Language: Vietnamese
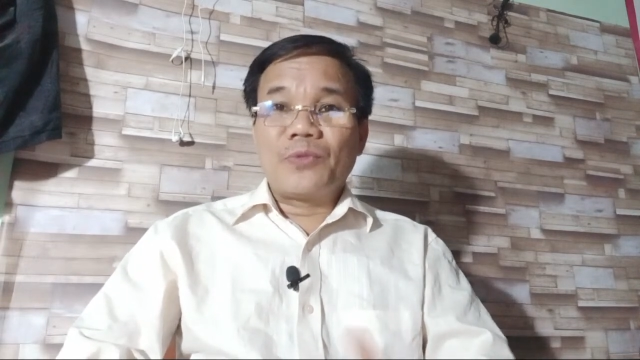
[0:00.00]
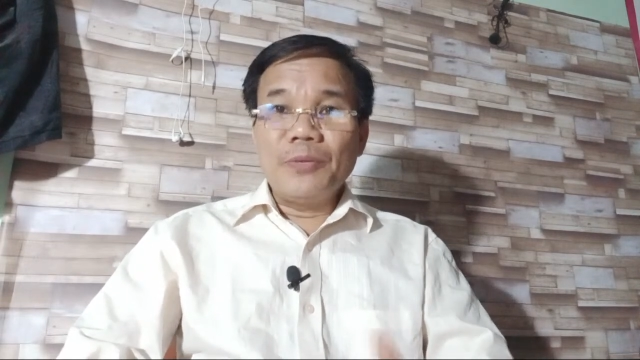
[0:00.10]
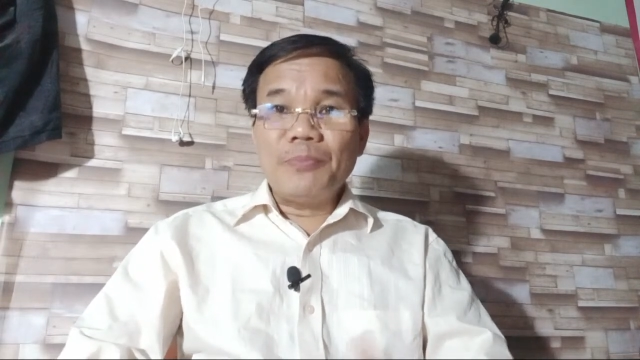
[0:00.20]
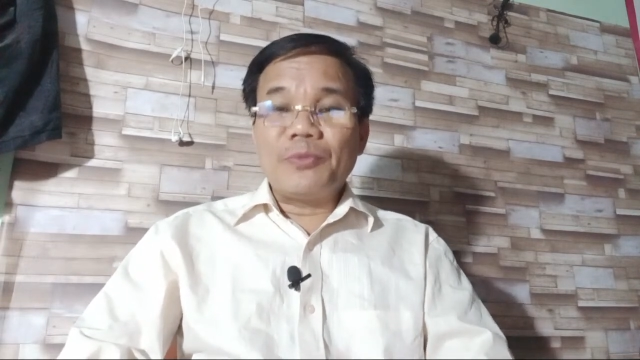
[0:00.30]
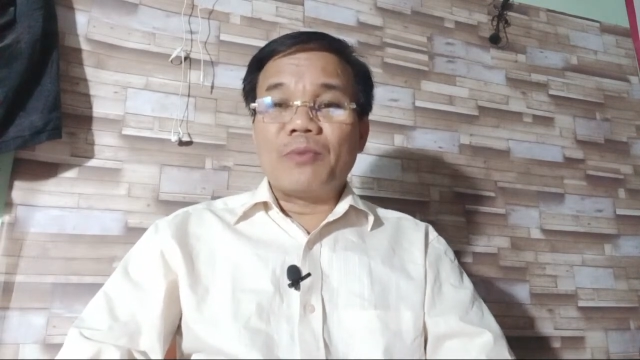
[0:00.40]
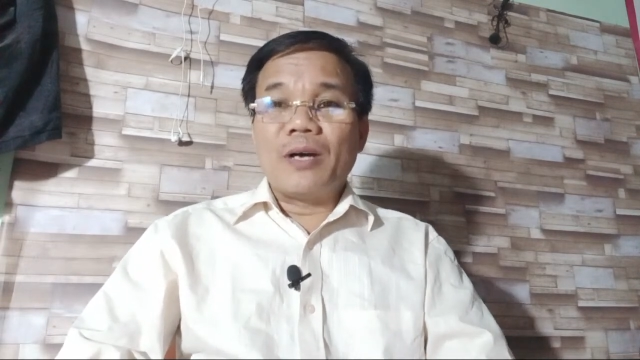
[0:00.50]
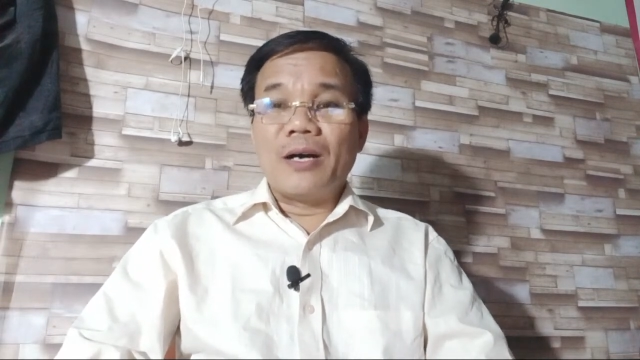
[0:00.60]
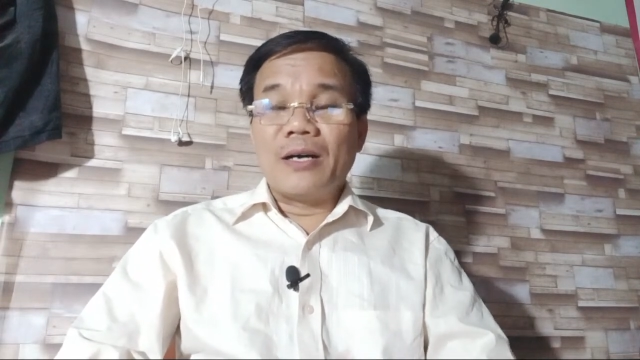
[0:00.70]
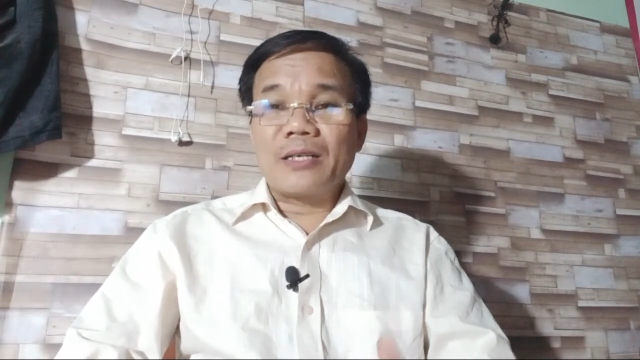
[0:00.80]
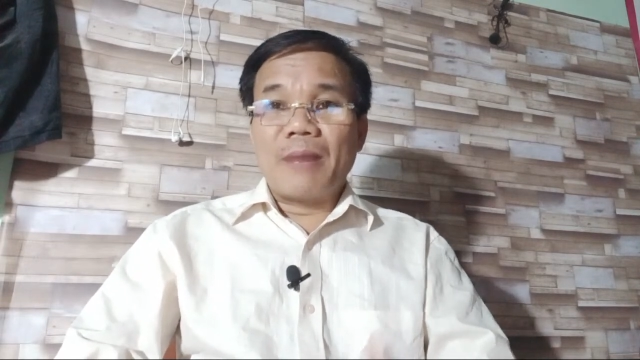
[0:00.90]
tiếp tục
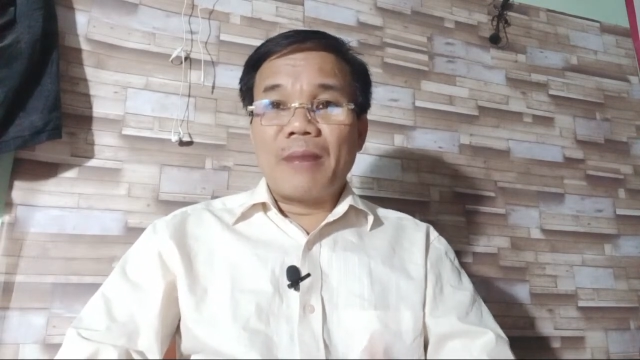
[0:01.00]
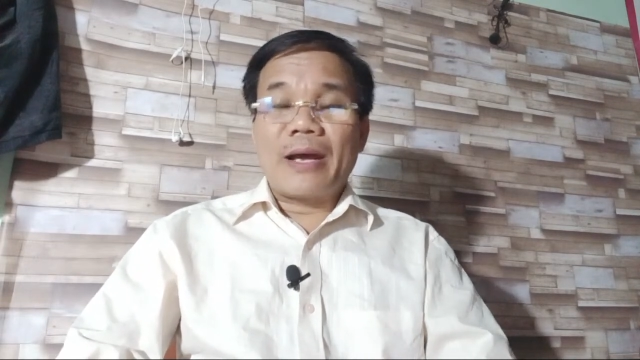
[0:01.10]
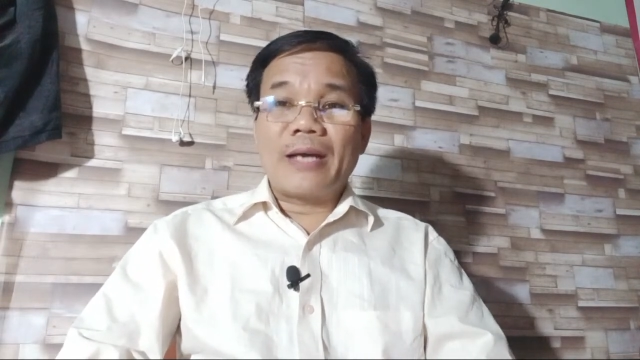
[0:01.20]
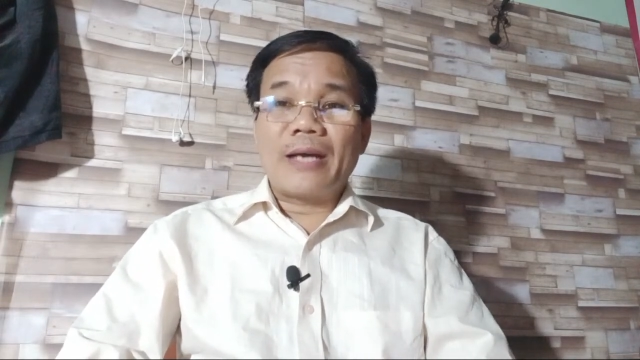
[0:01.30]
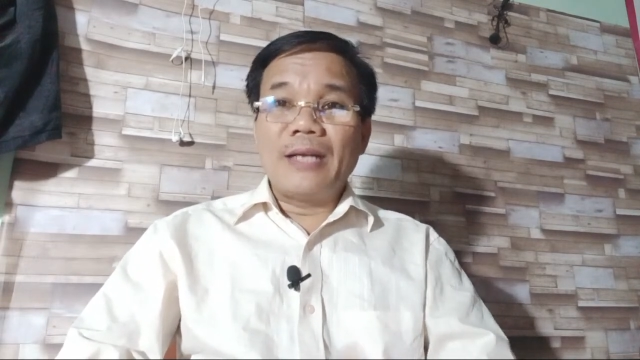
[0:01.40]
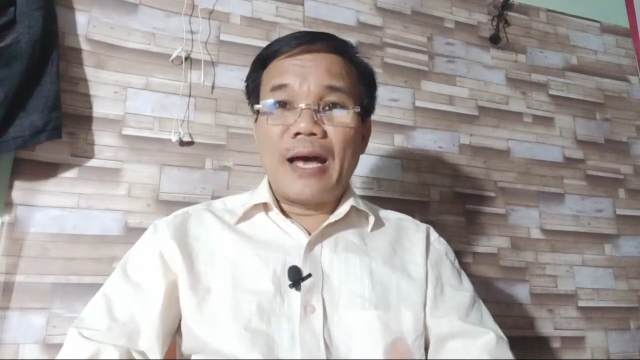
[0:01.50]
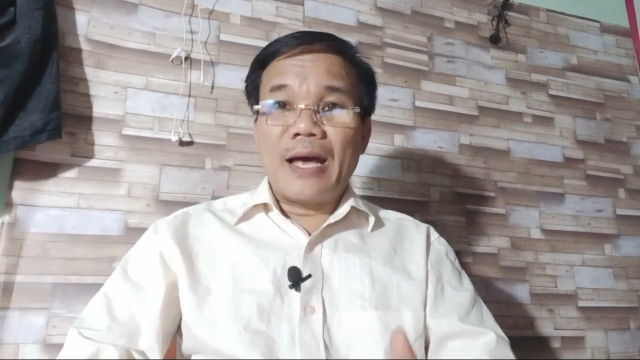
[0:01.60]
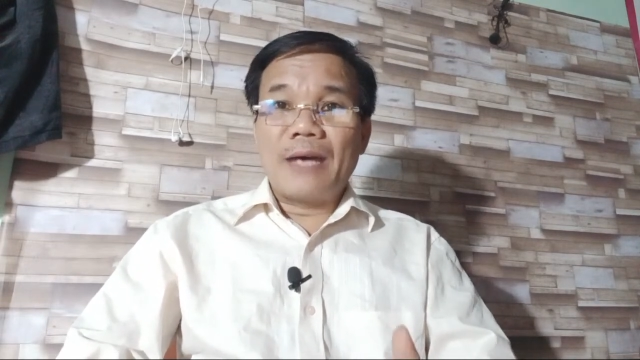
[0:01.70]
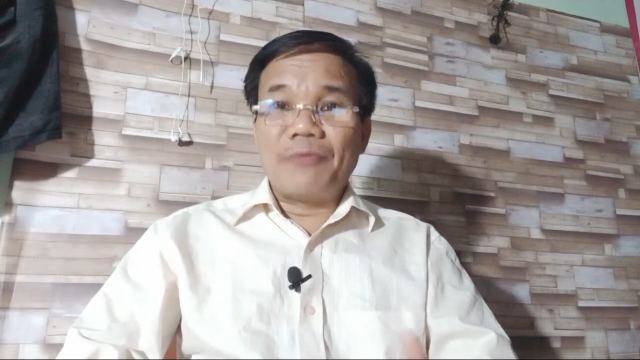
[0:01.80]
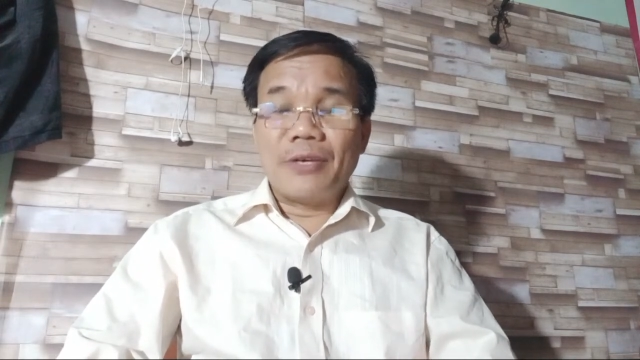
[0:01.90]
ở cái bản án
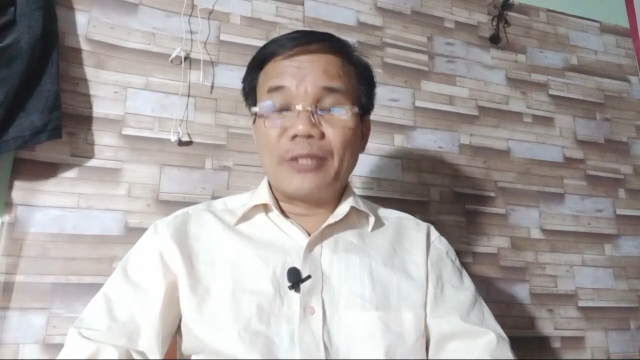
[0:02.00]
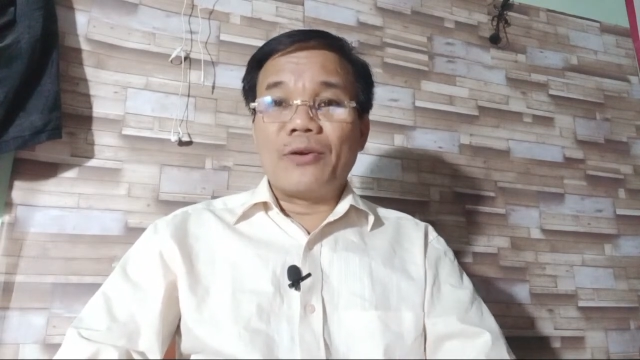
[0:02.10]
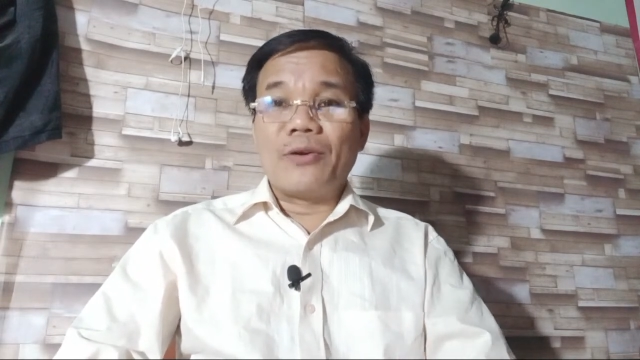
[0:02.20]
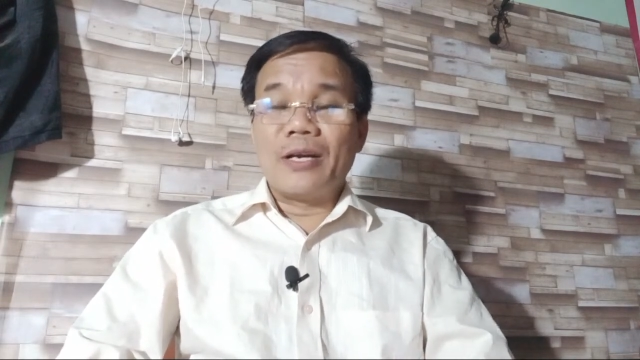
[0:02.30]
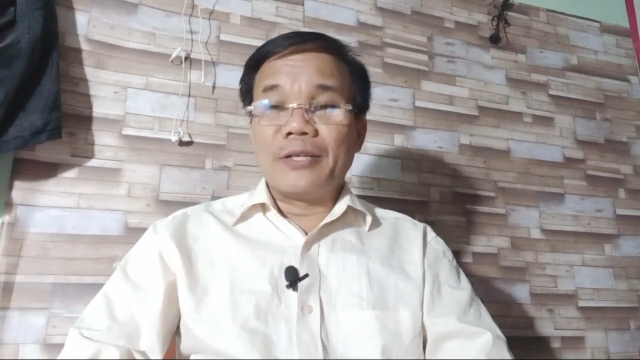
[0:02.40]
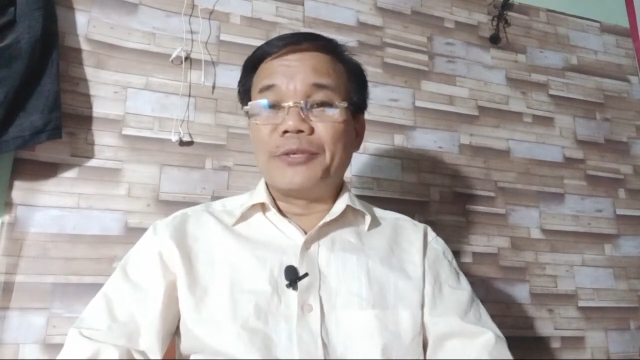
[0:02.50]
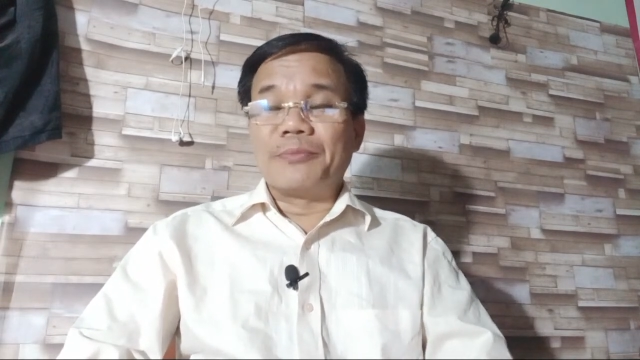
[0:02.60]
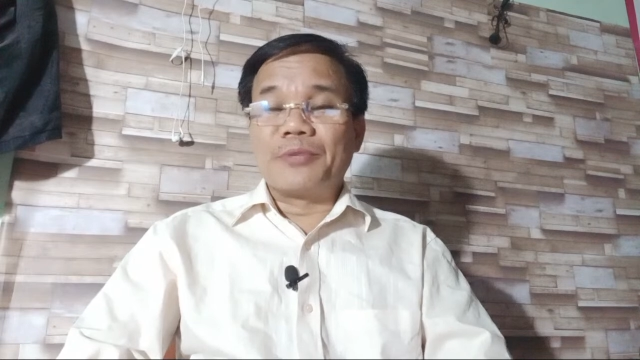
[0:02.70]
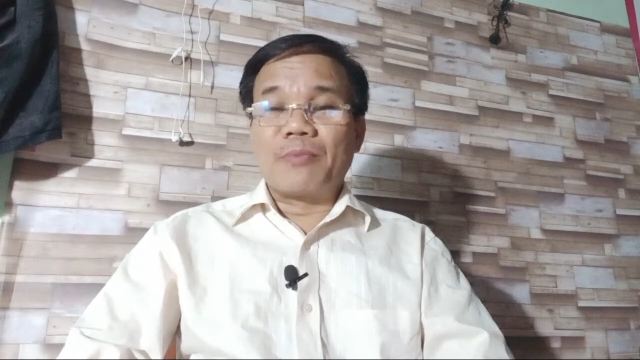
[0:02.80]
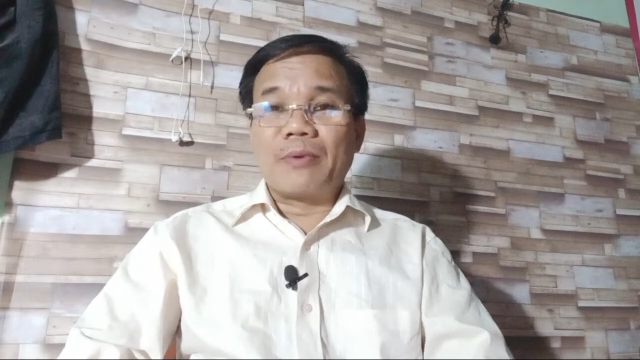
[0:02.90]
là về tội lợi
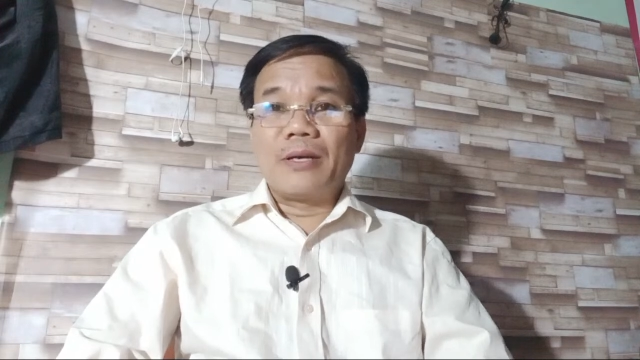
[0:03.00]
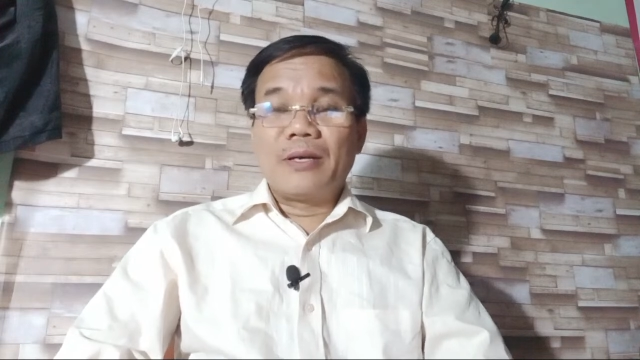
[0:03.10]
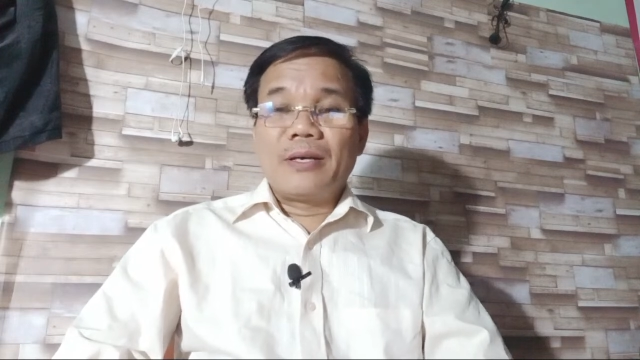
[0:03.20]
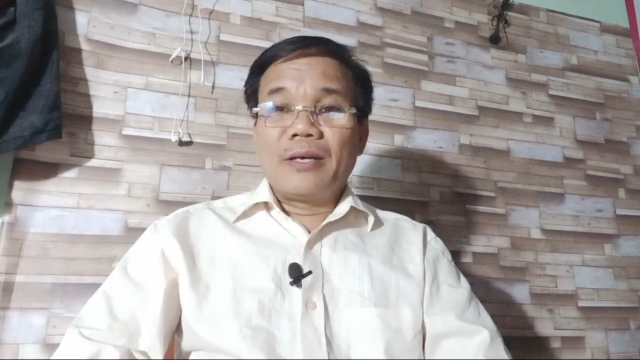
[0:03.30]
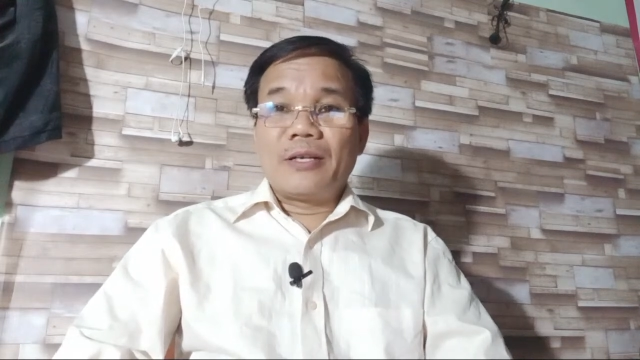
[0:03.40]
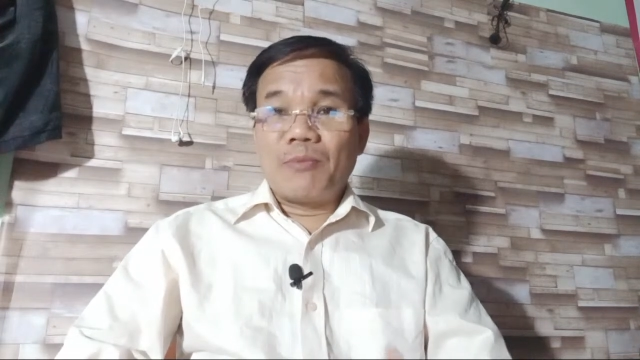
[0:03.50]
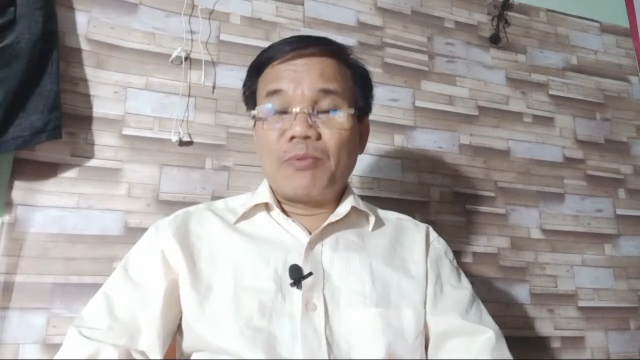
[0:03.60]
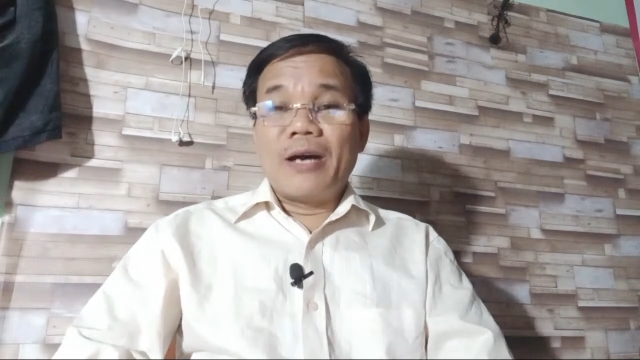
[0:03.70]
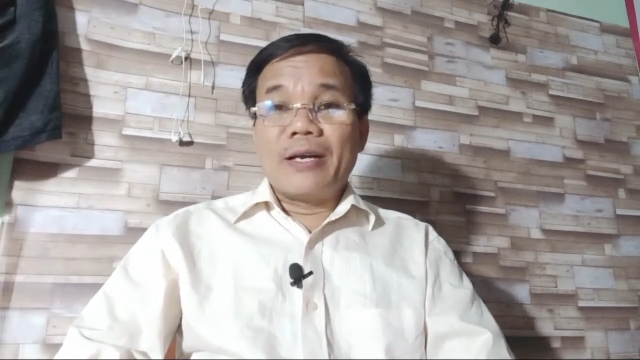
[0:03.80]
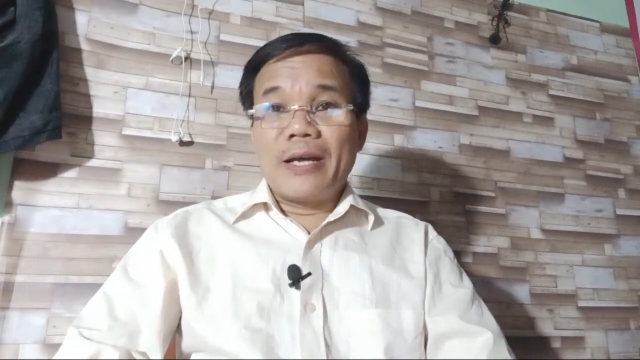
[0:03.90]
dụng trục, trục
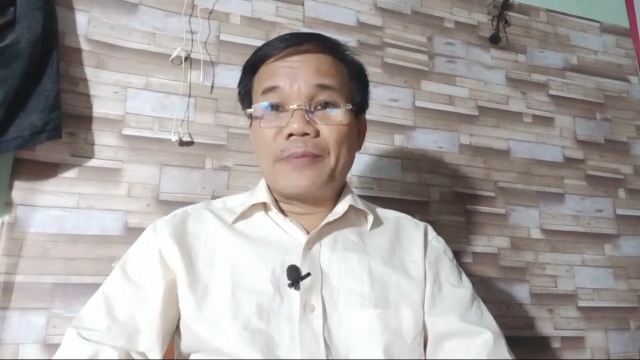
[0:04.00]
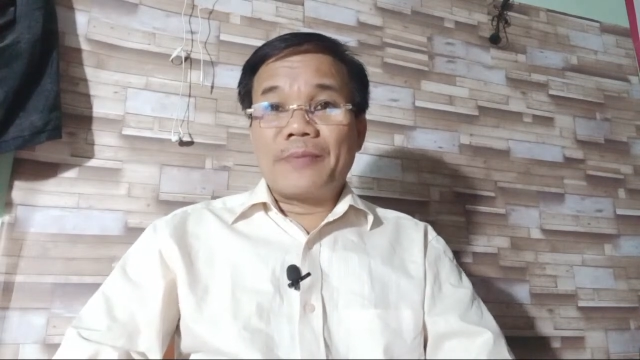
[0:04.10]
lợi này.